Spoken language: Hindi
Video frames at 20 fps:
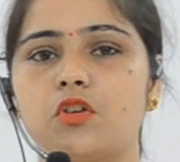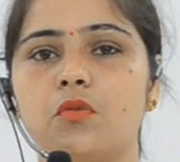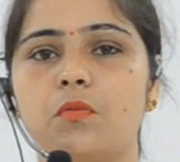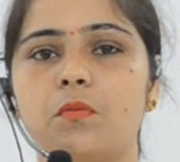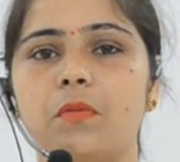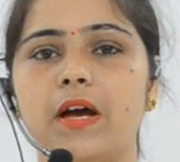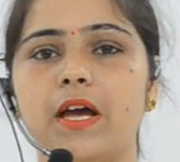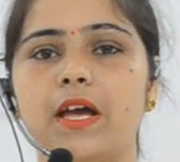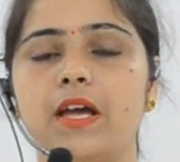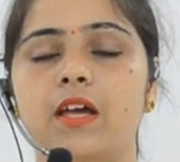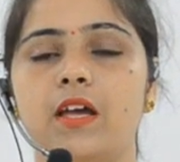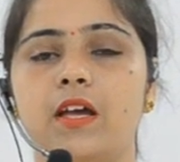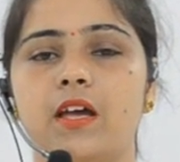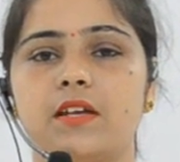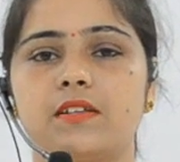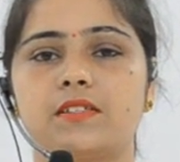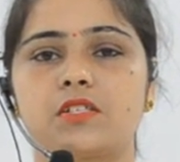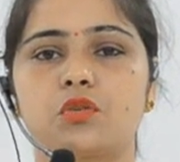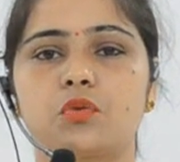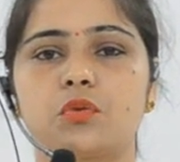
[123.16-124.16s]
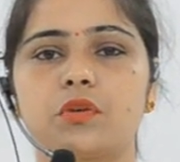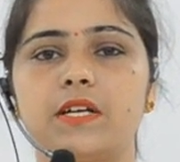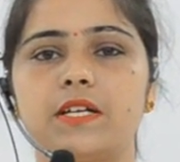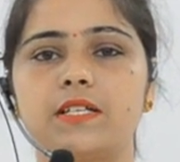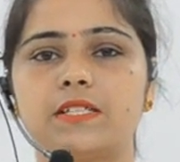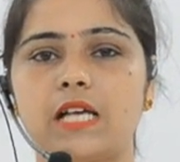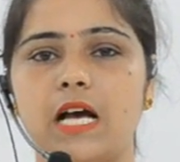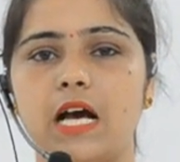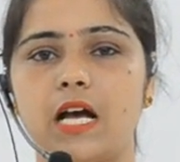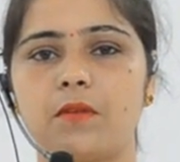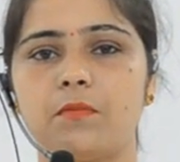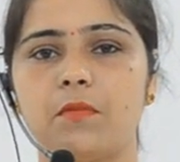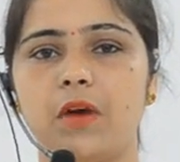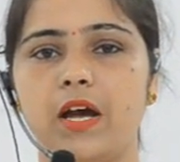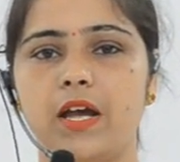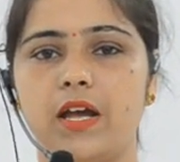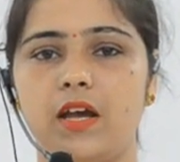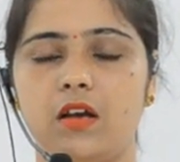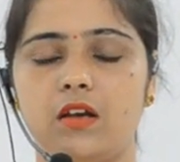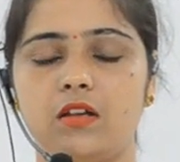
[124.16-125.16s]
हूँ माई स्टूडेंट्स आर
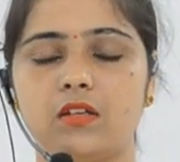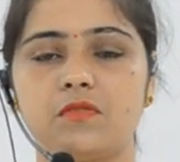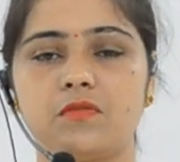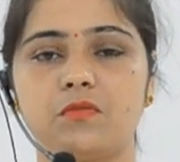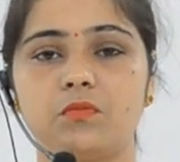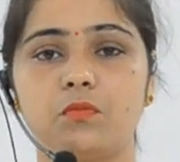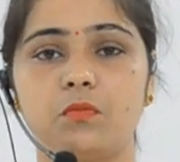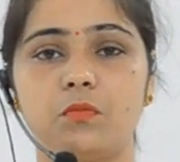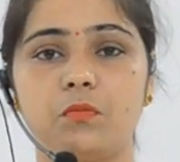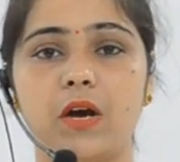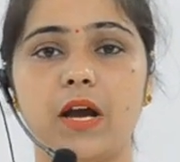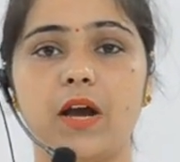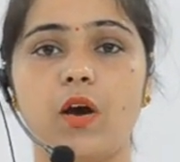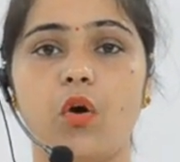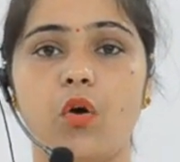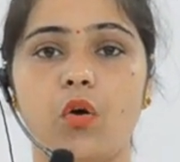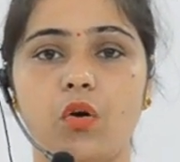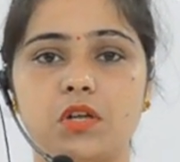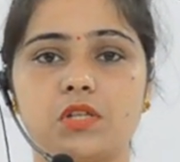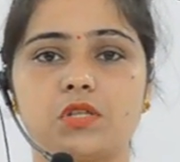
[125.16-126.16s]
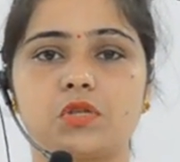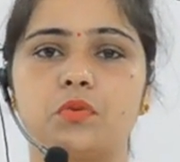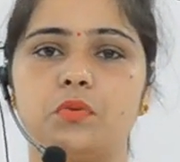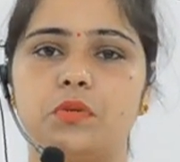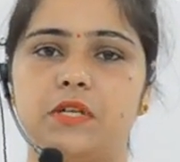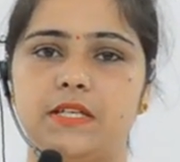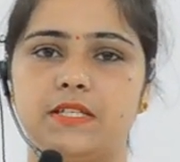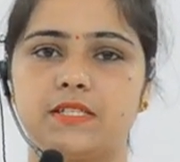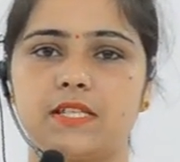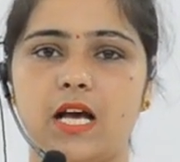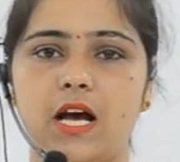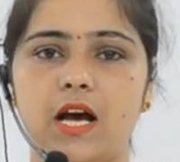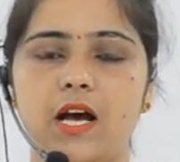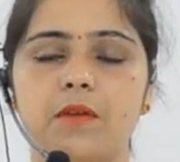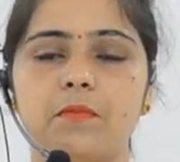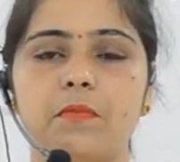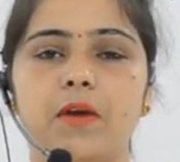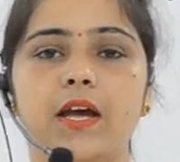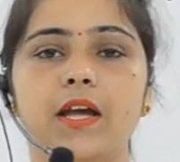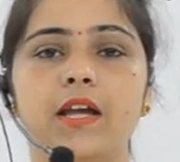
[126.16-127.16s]
माई माई ऑल स्टूडेंट्स
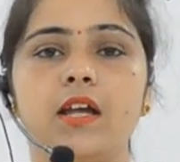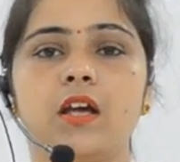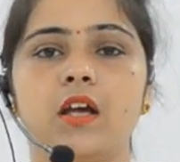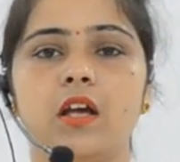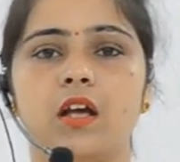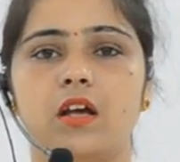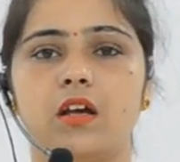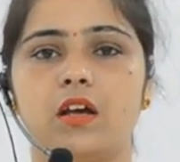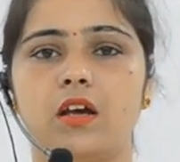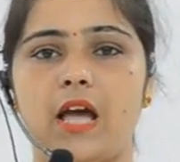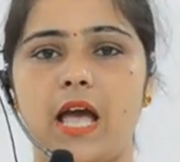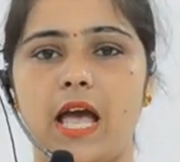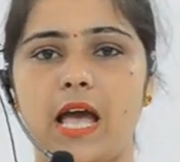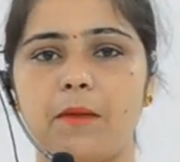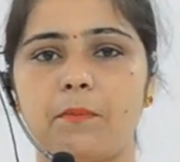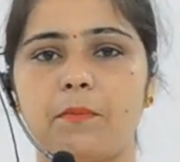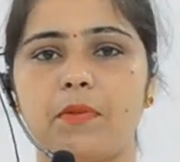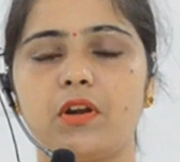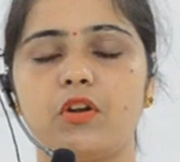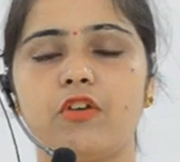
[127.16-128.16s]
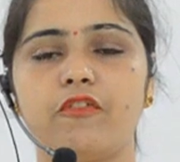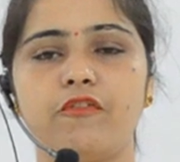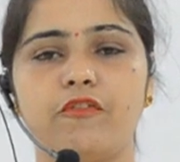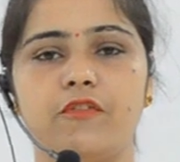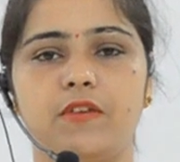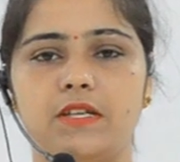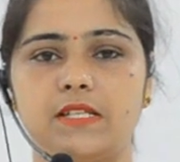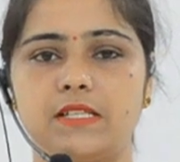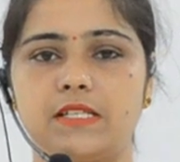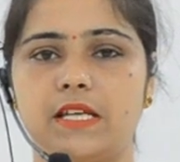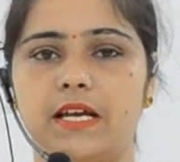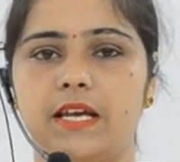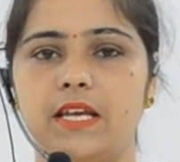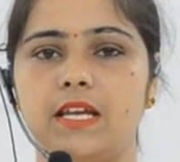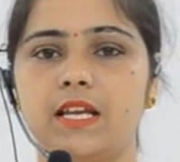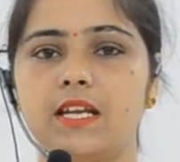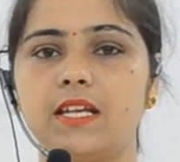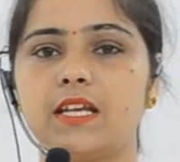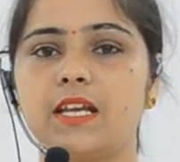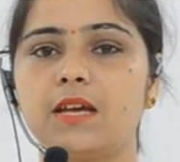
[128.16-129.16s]
आर माई एप्पल ऑफ वंस आई
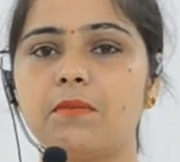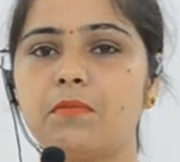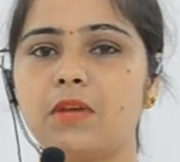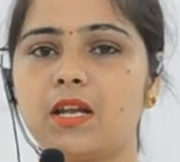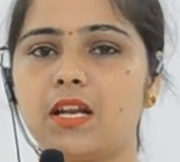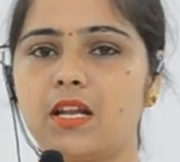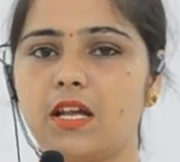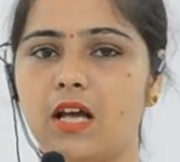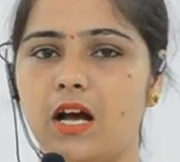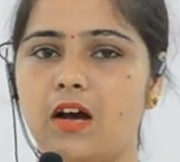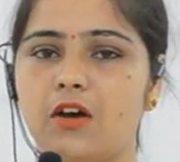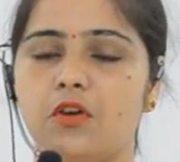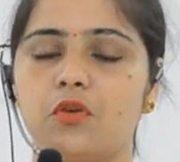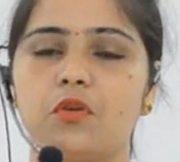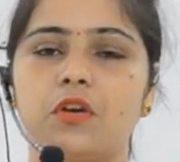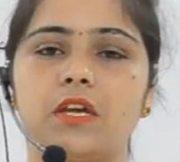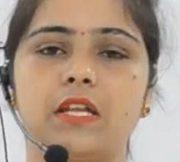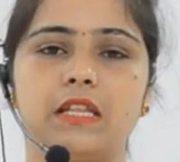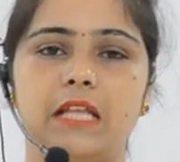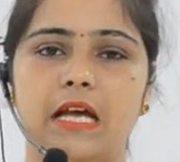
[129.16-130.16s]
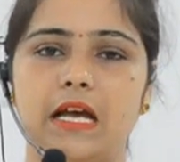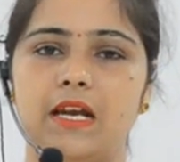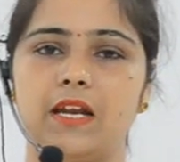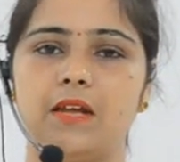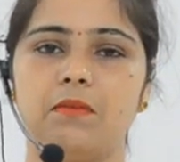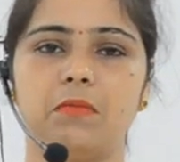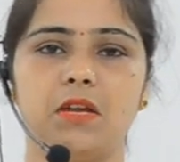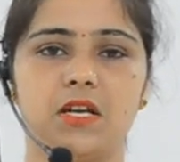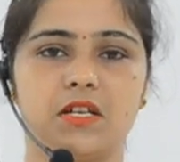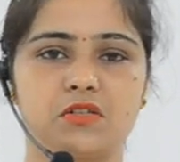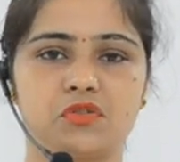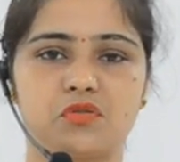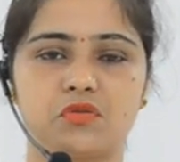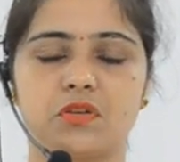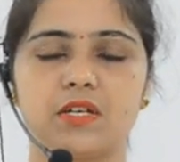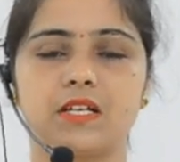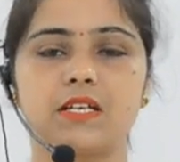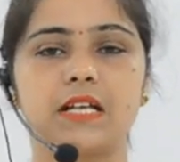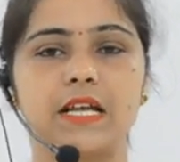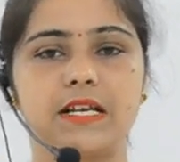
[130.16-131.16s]
यानी कि मेरे आँखों के तारे हैं मेरे
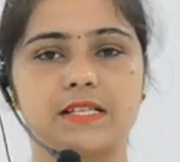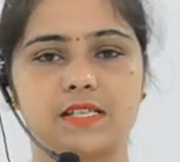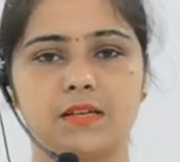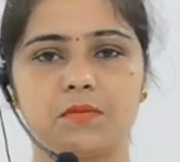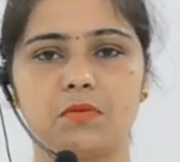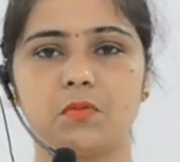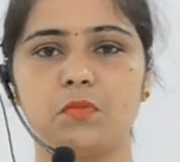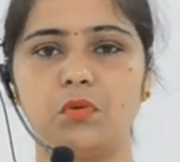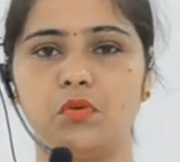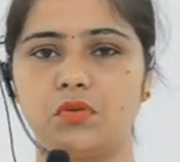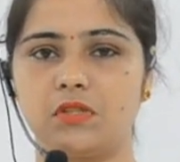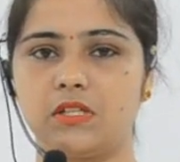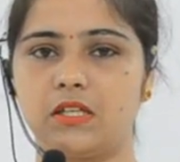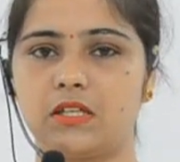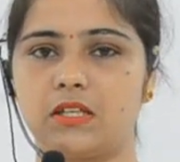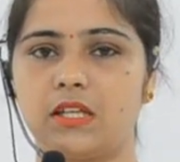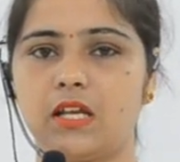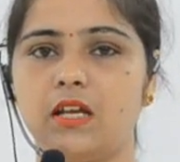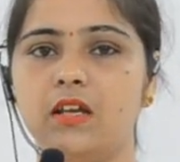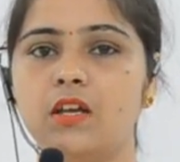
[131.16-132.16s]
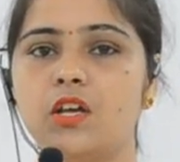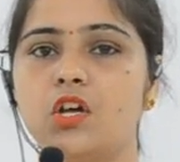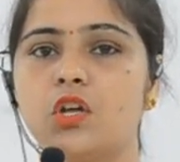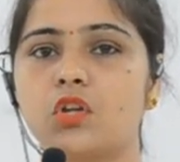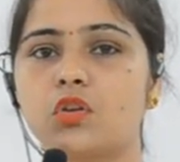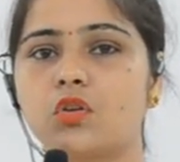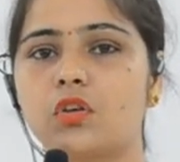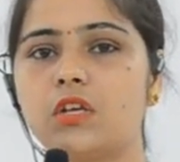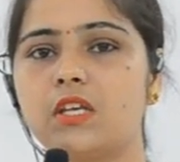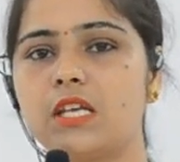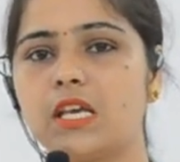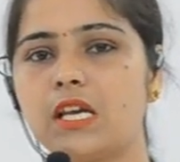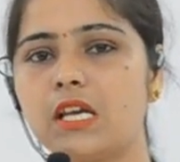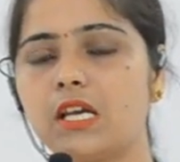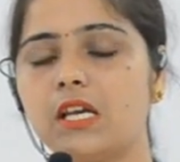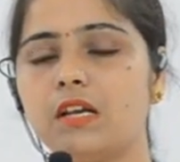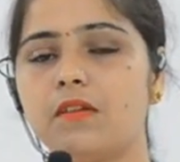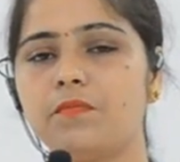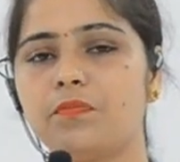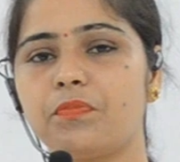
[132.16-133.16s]
स्टूडेंट ऐसा भी बोल सकते हैं तो
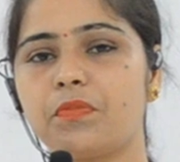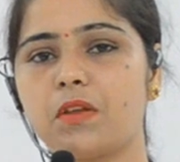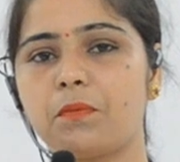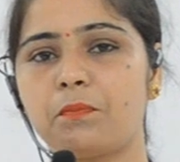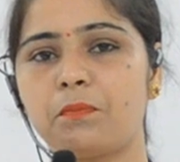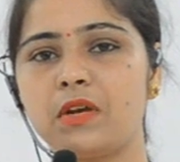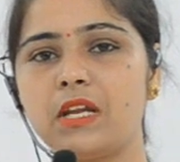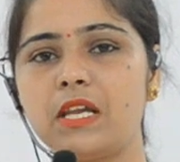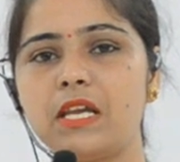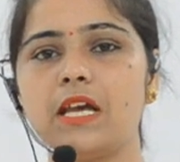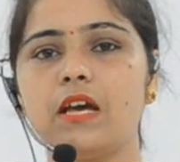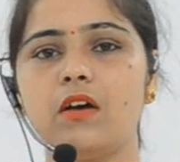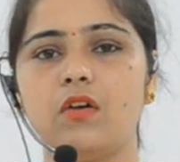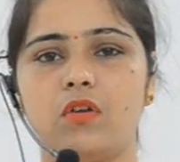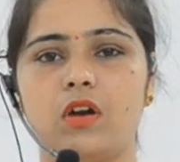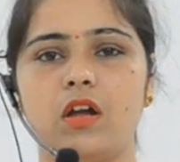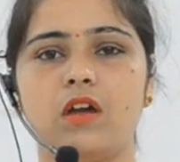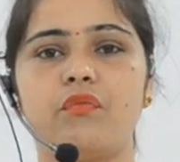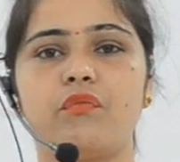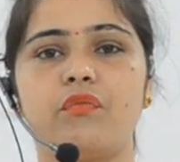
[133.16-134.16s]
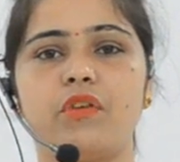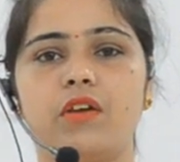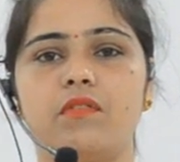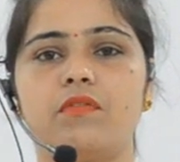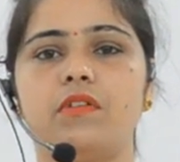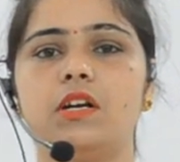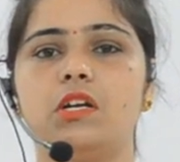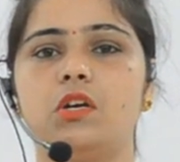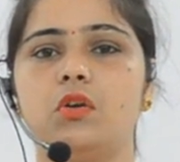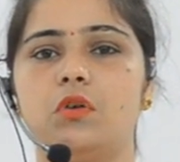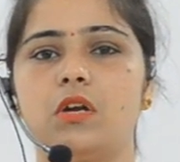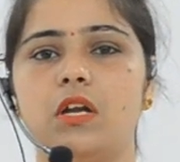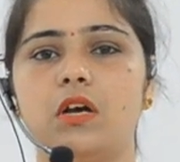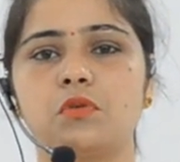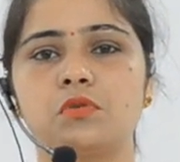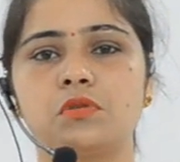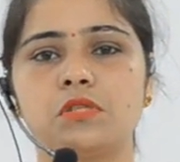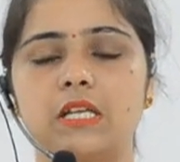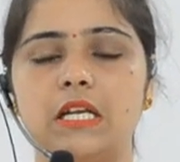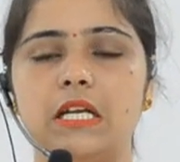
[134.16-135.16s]
ये प्रिय होना फेवरेट होना
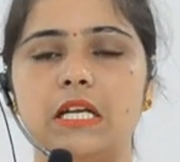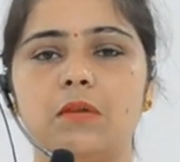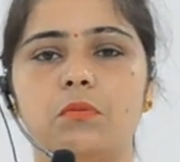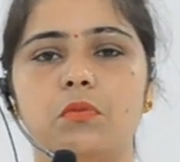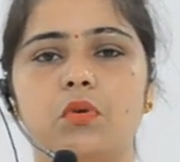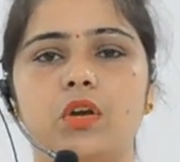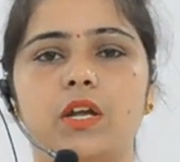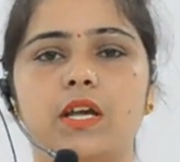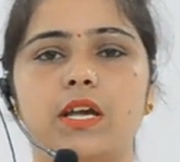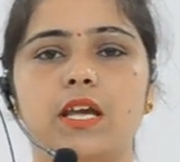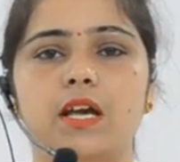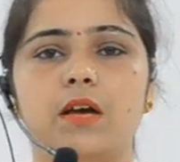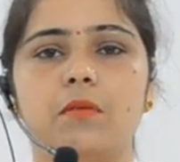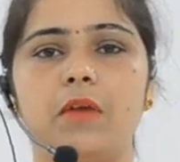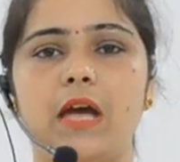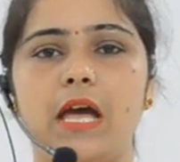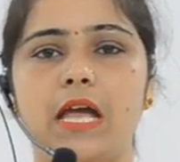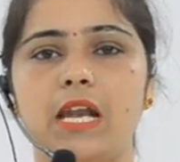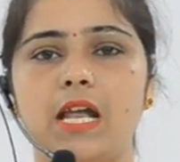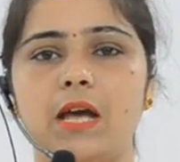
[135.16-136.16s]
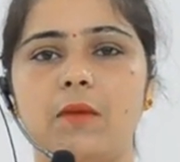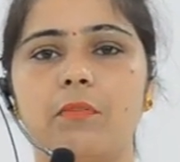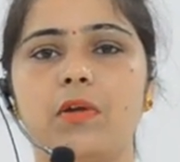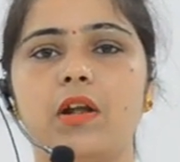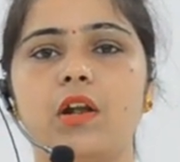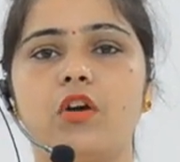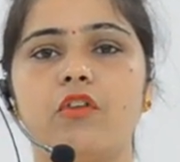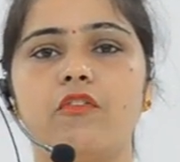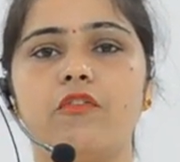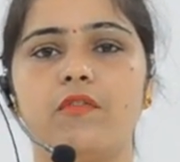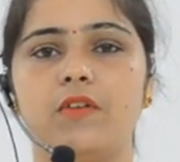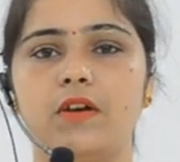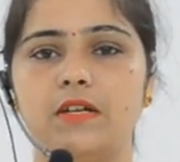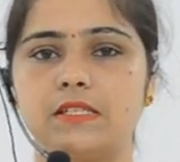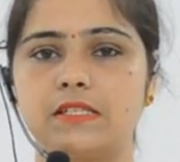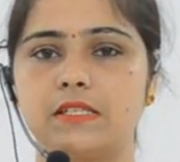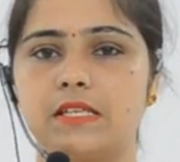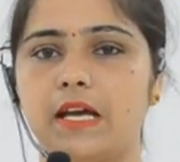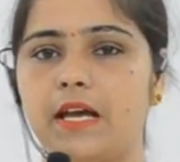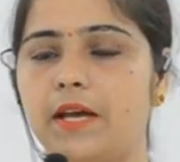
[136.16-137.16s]
उसके लिए बोलेंगे हम एन एप्पल ऑफ
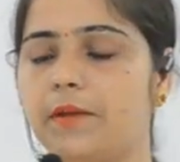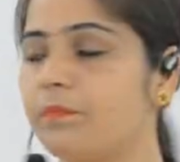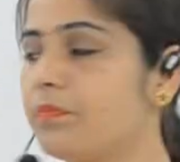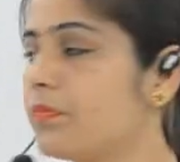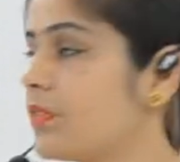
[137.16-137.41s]
वंस आए